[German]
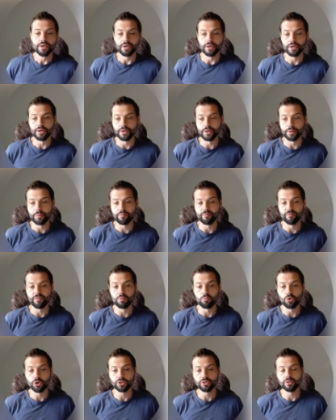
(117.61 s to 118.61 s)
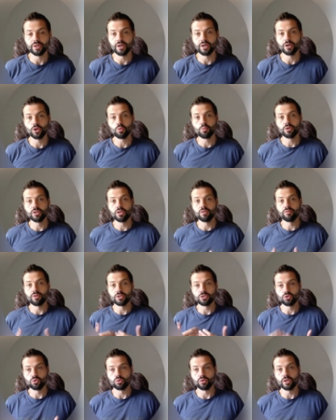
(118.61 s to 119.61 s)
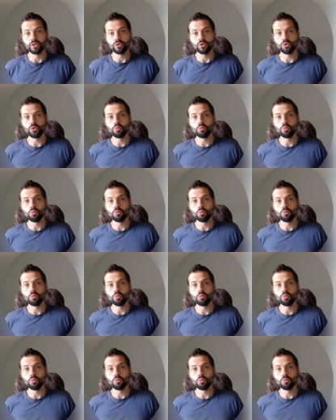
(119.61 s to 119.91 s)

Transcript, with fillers: Ähm, wir möchten ja über die Inflation gehen,